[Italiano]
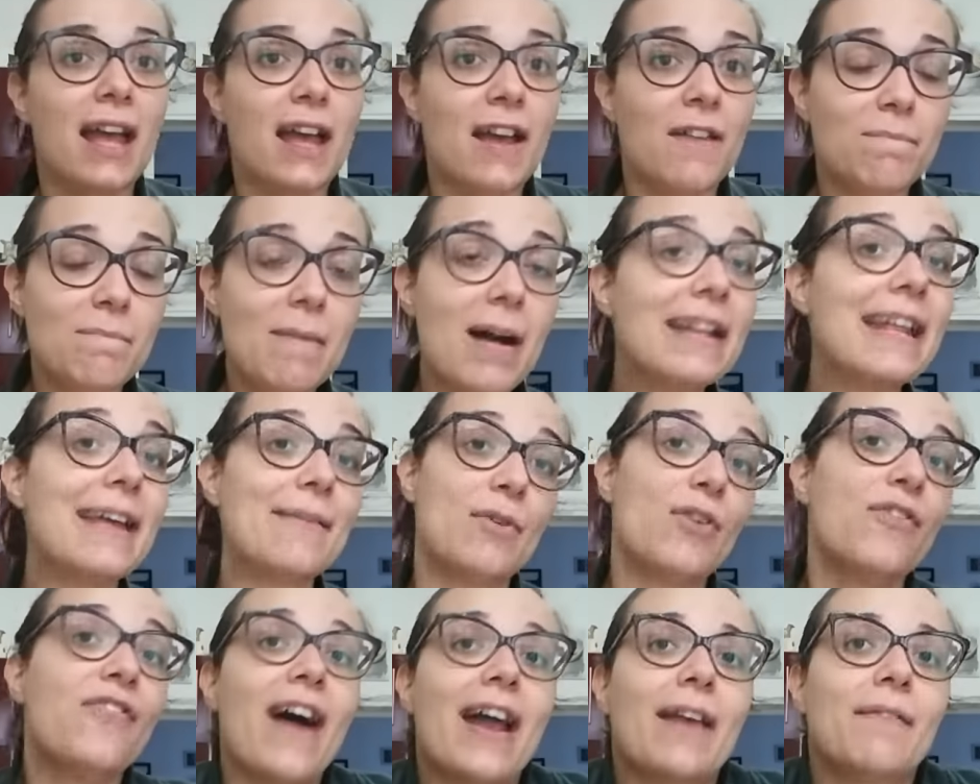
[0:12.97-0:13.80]
Ma
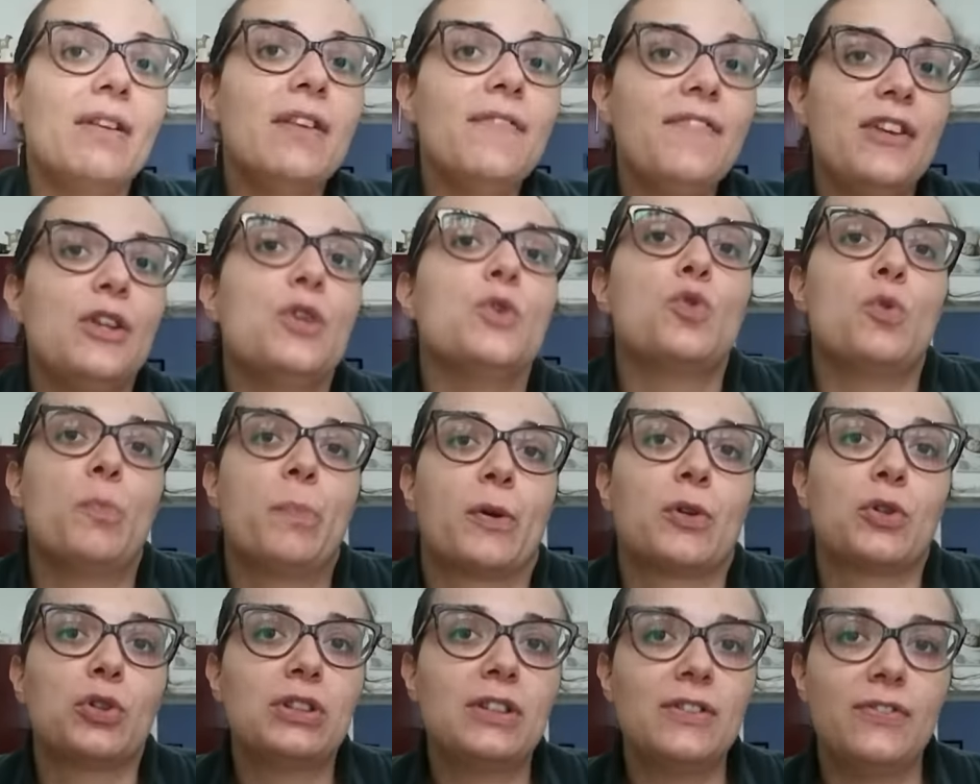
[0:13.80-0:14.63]
devo farvi il video sui
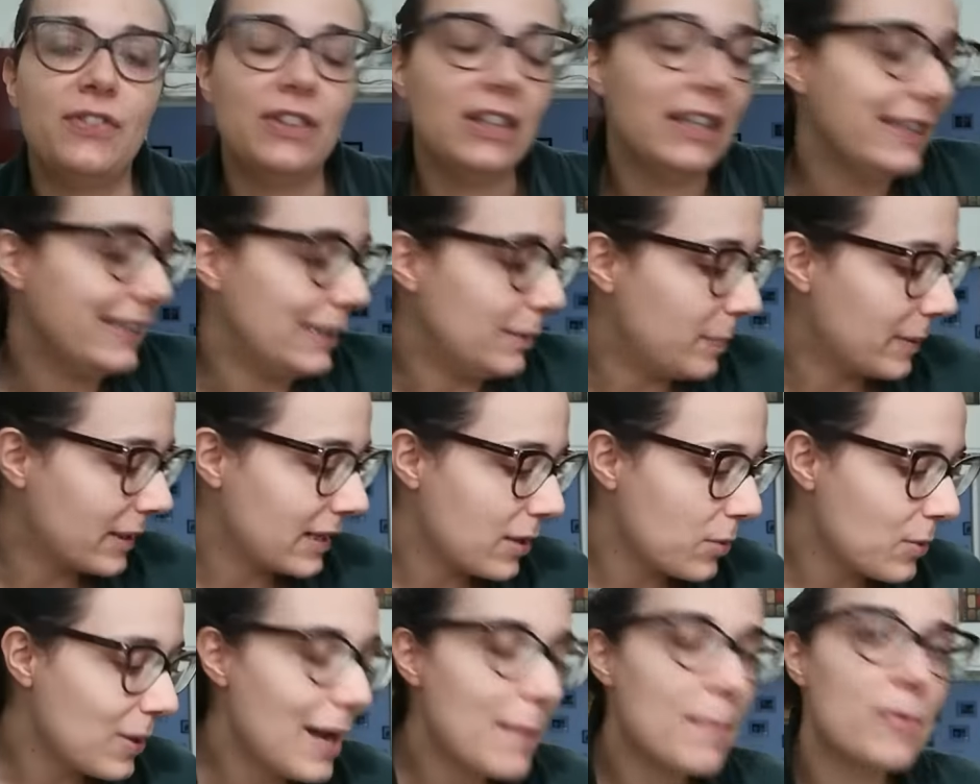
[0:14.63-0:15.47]
prodotti finiti
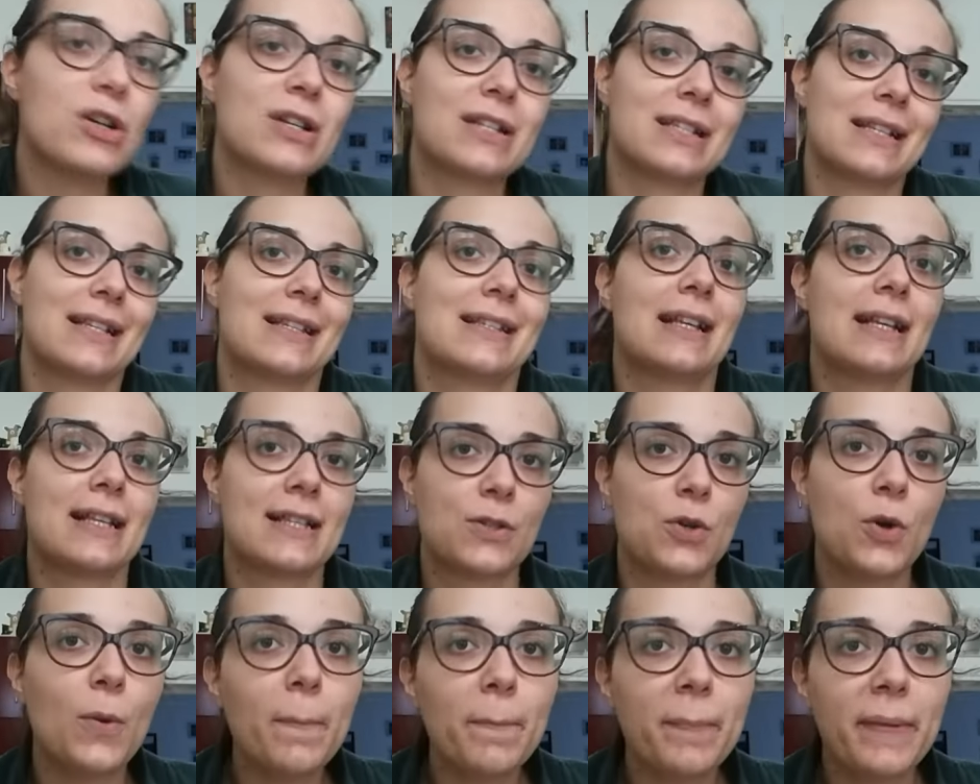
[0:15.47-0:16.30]
perché quella borsa sta a
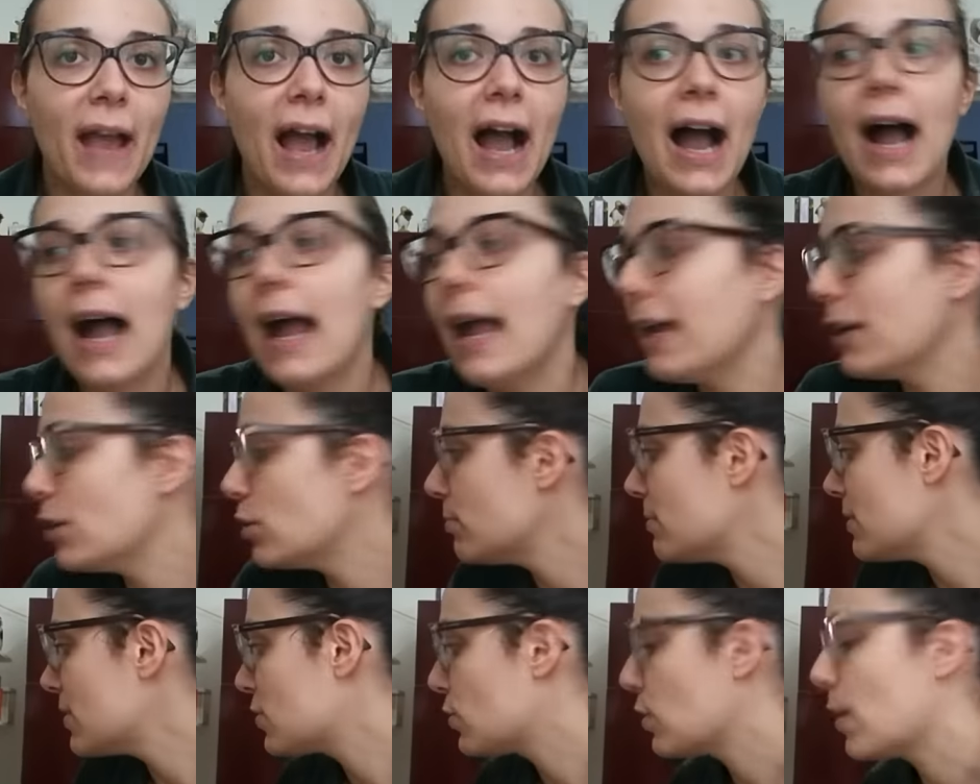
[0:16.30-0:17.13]
scoppiare e io
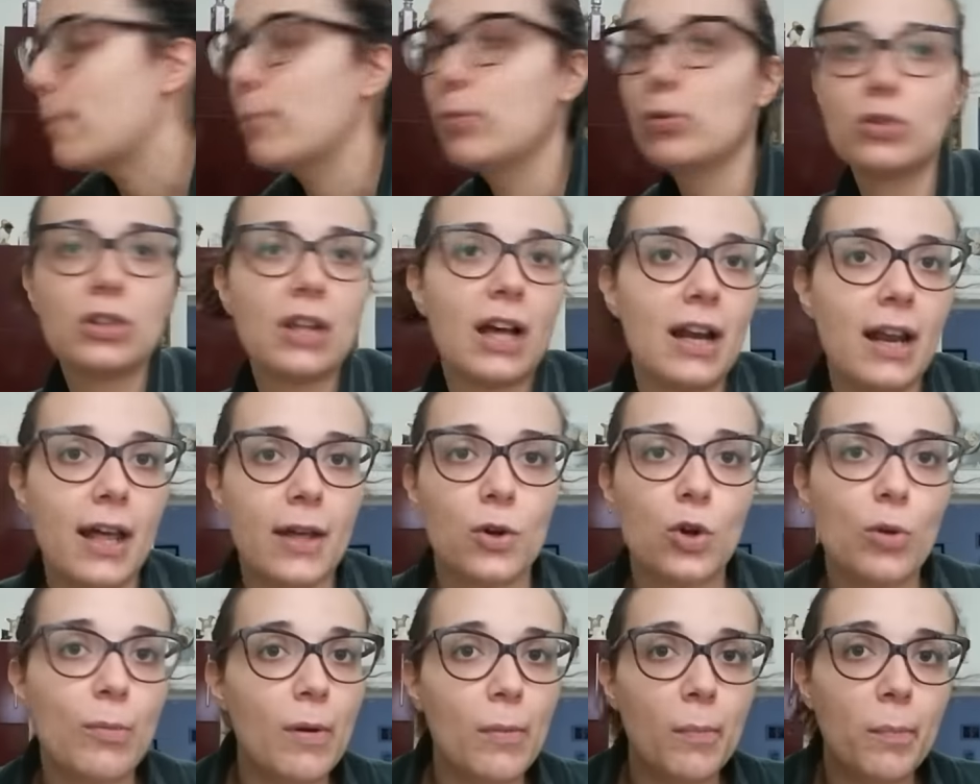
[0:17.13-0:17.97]
mi sto a buttare la
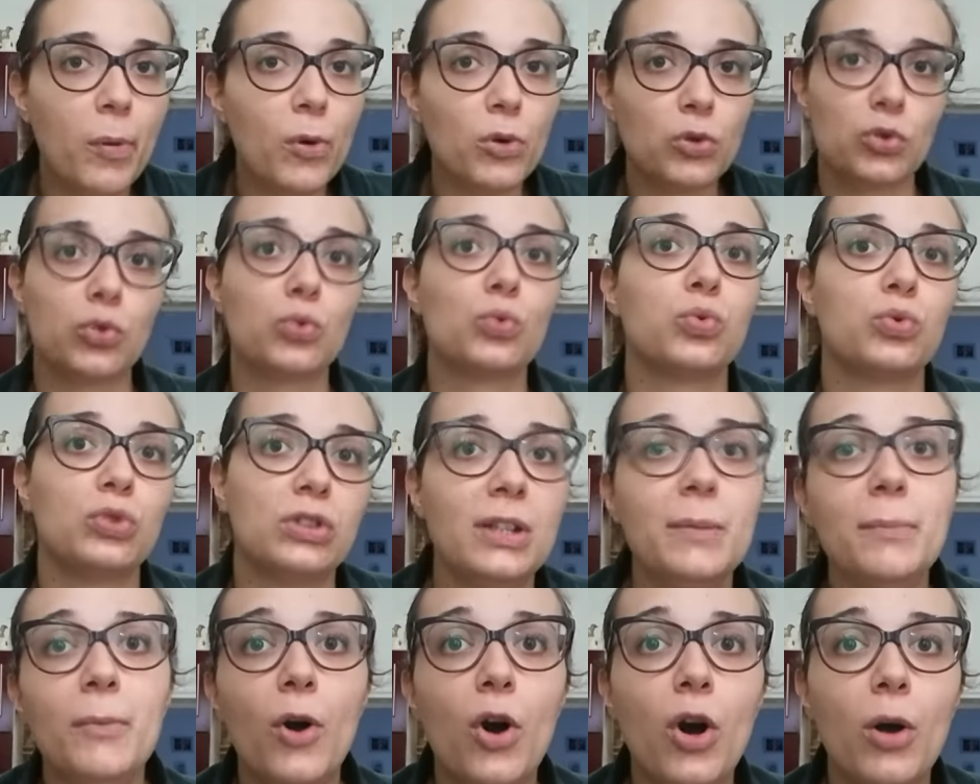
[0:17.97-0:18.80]
roba un po' su
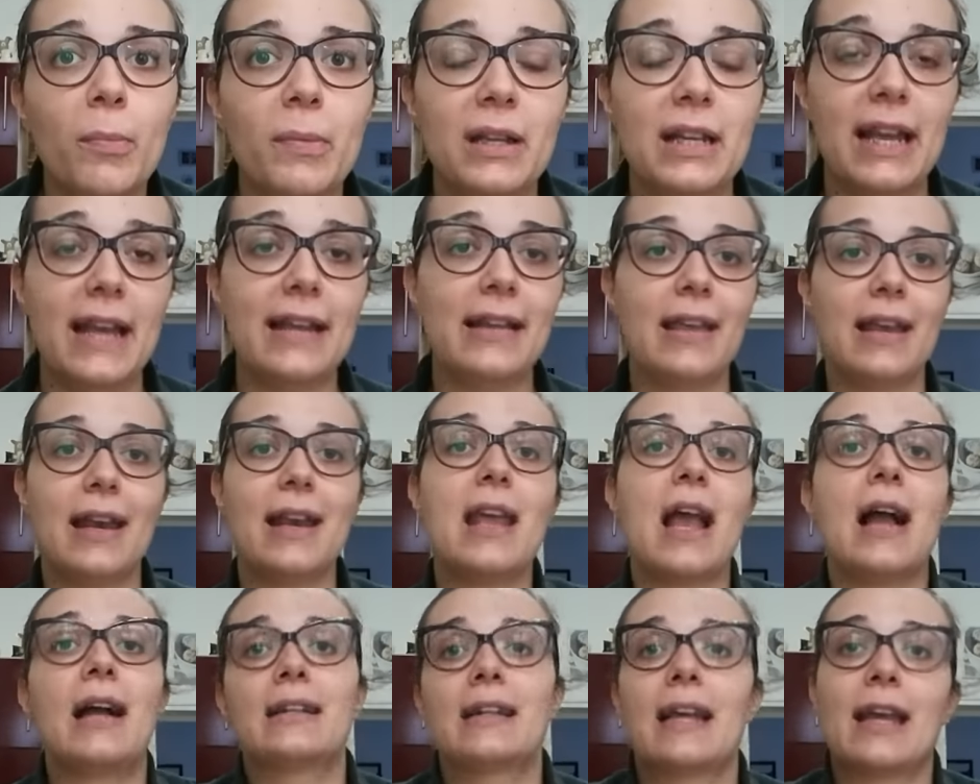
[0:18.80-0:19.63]
tutti i mobili e
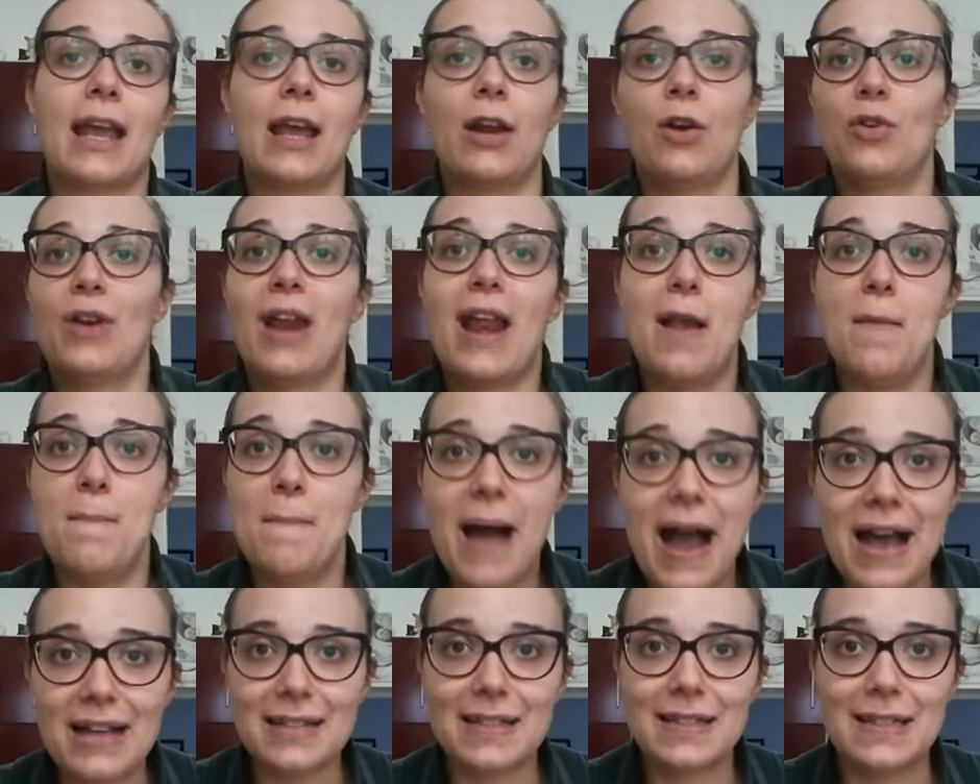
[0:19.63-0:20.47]
direi anche che non è il
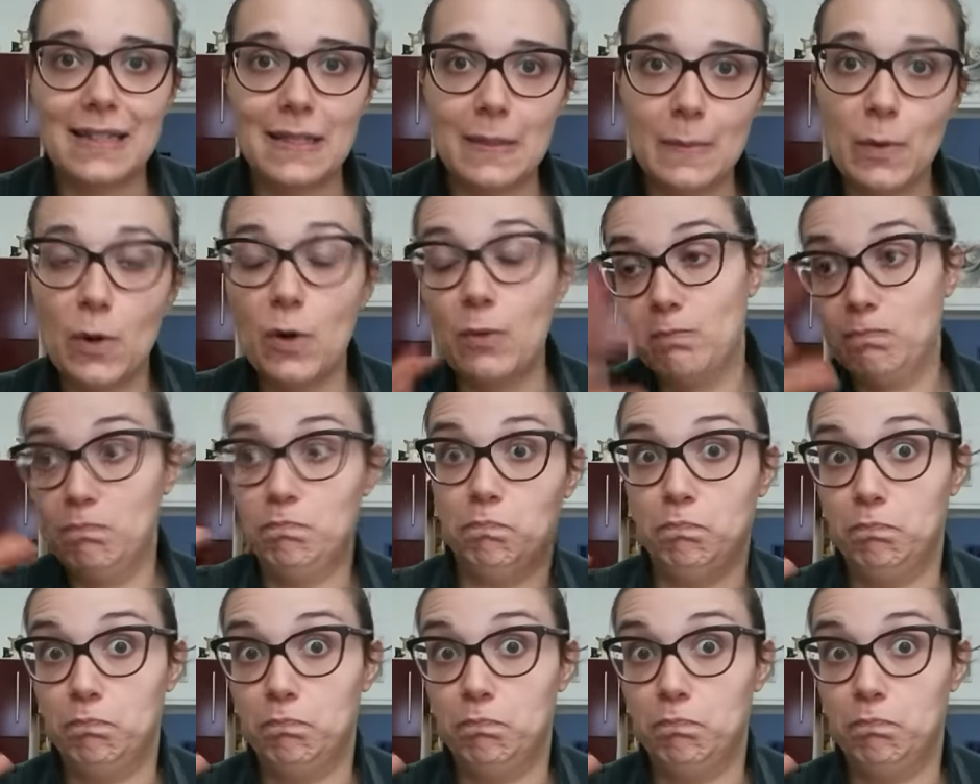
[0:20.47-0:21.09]
massimo,